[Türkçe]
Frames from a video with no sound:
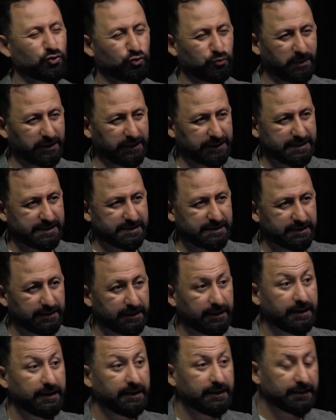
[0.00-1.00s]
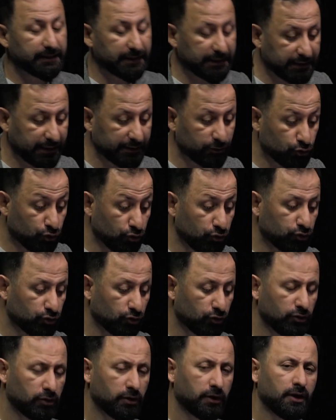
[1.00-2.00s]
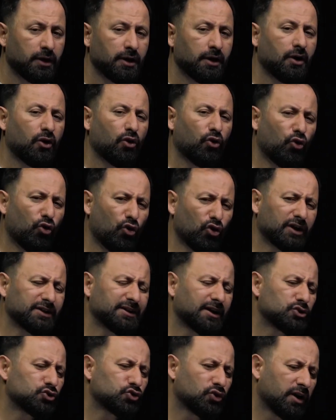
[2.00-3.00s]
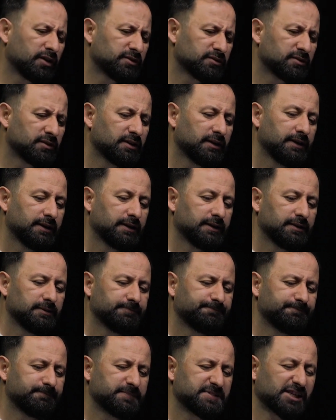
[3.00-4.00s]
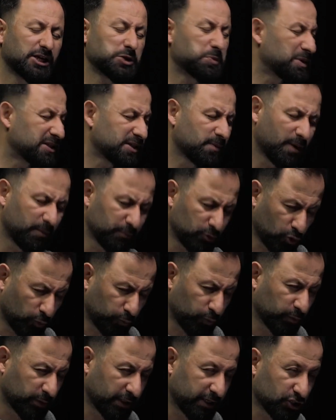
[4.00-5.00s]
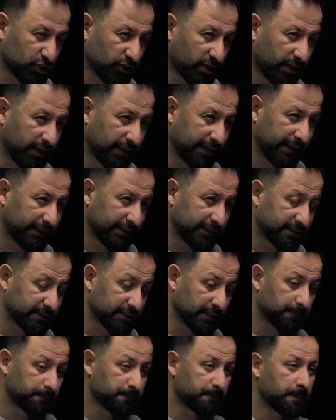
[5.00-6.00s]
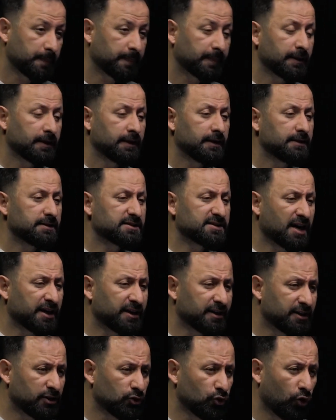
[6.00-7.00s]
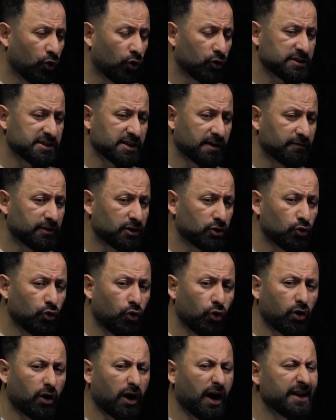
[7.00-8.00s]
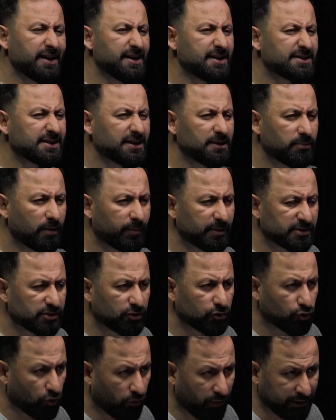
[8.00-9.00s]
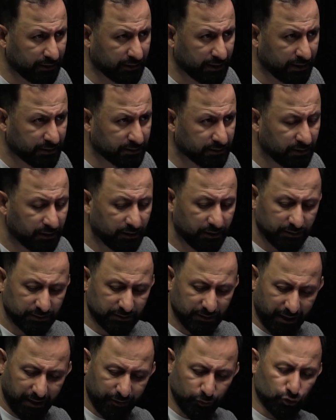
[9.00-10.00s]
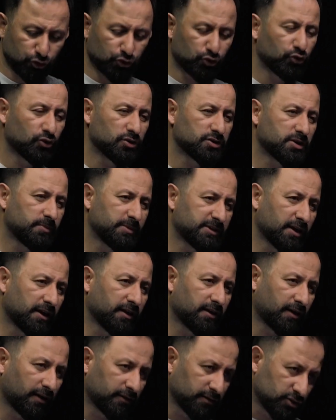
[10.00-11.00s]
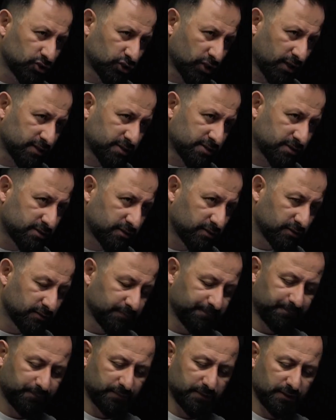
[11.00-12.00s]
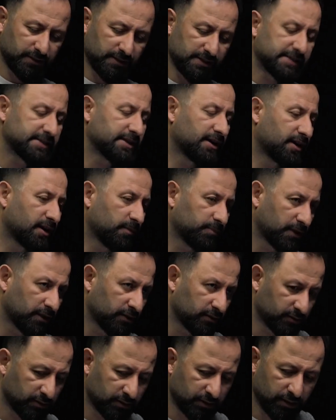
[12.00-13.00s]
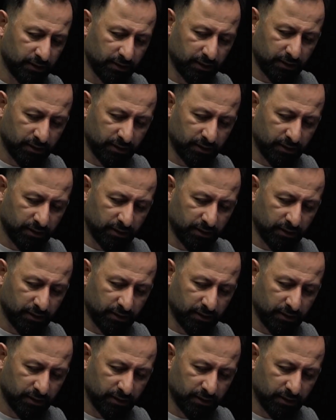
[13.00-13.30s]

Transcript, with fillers: gizli tutmalıyız. Neden? Çünkü o kadar şu an saçma sapan bir toplumda yaşar hale geldik ki Saygı yok, sevgi yok, annesini babasını dövenler. Daha üç gün önce bir tane kadıncağız Instagram'dan